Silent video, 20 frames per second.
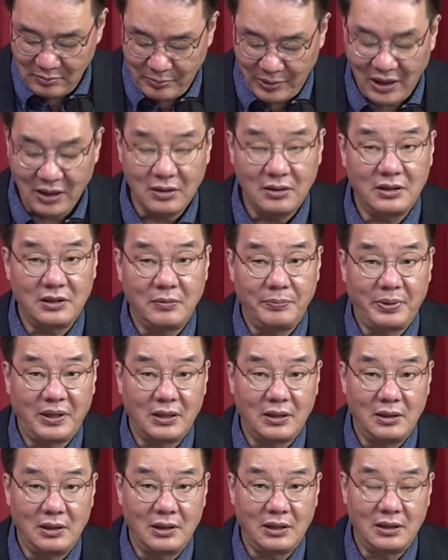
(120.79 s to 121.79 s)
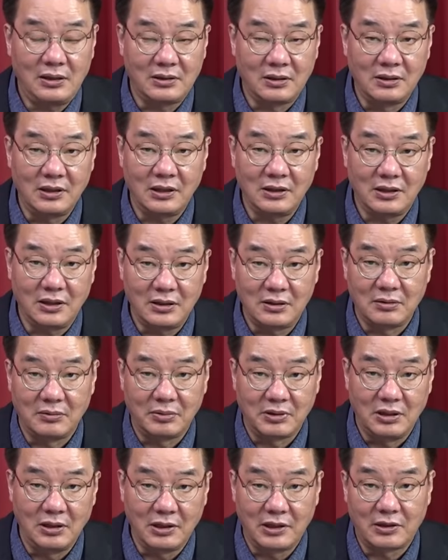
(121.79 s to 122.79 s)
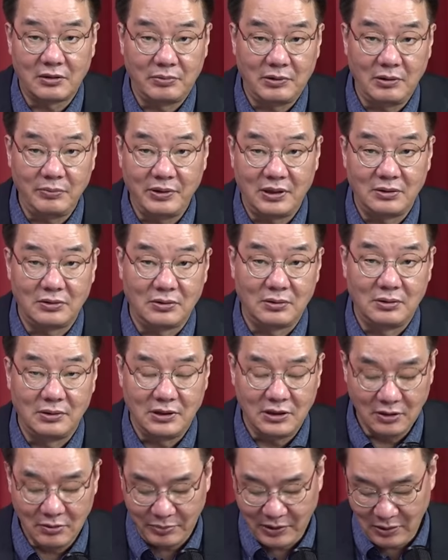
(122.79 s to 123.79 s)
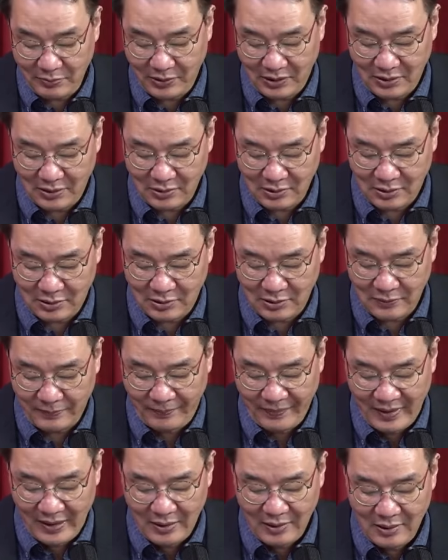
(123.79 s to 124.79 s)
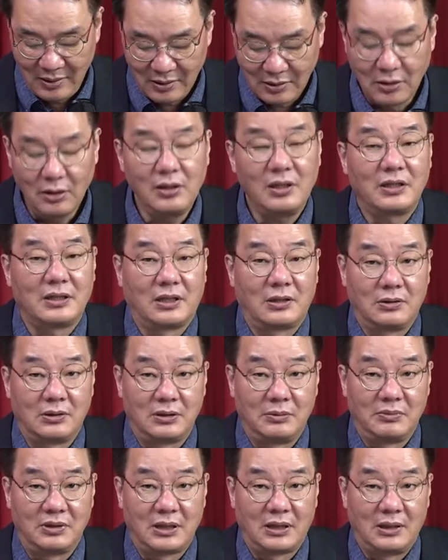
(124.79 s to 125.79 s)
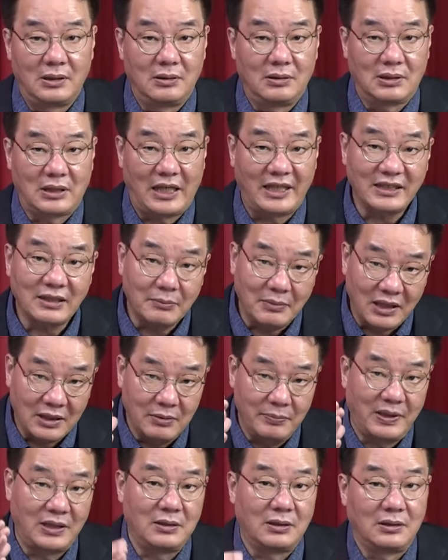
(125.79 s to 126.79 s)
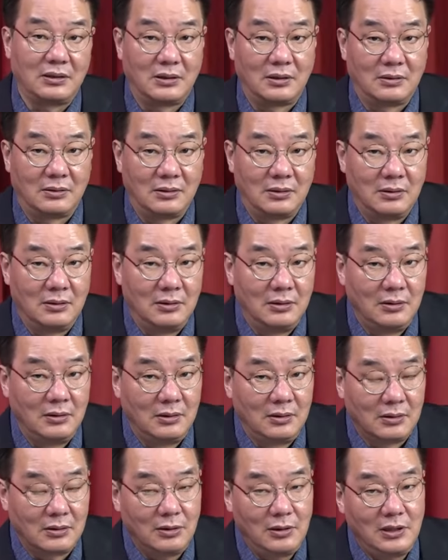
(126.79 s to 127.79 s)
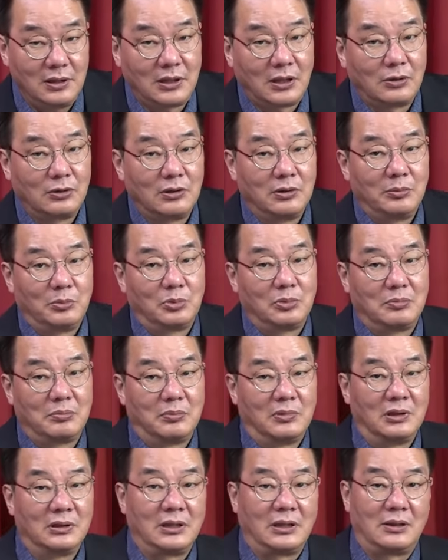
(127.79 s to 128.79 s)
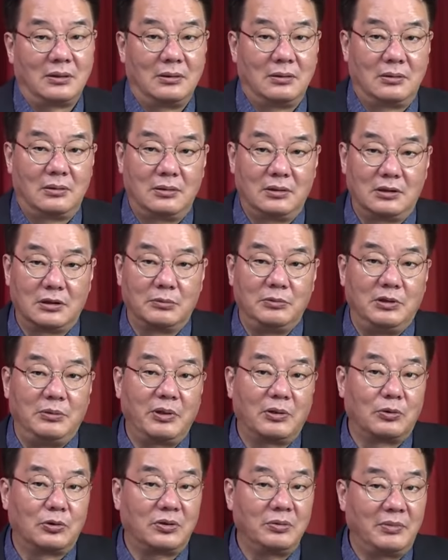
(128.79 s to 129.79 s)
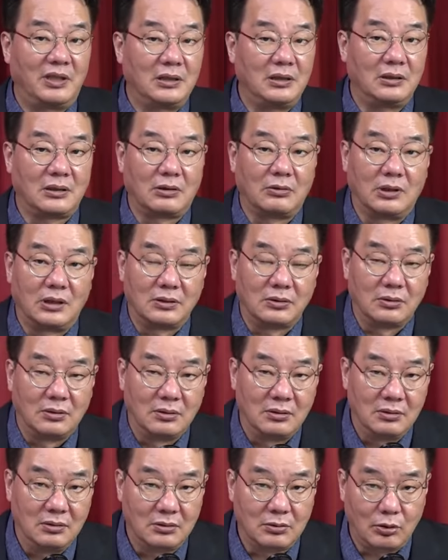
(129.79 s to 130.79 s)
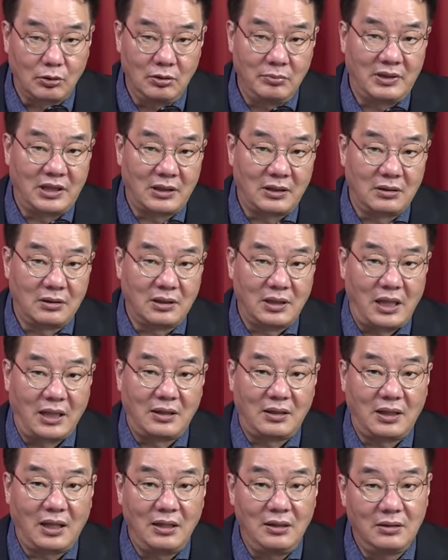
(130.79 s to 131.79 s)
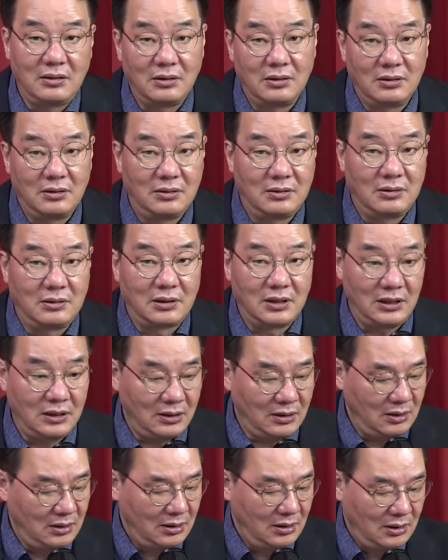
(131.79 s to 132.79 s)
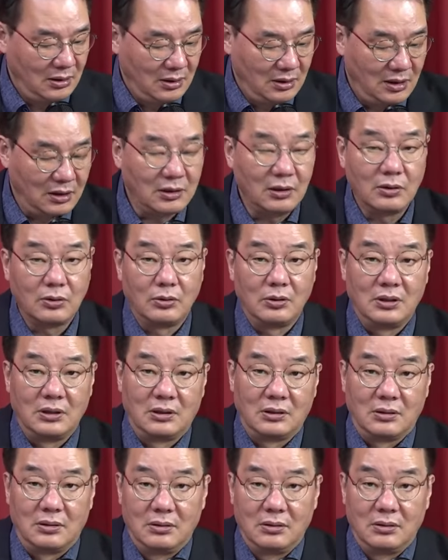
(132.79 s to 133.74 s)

8월 18일 날 전당대회에서 결과를 발표하죠. 지금 발표하는 거는 권리당원입니다. 가장 많이 반영이 되는. 권리당원이 뭐냐? 지금 250만이 있다고 하죠. 소위 말하는 개딸들이 이끌고 있는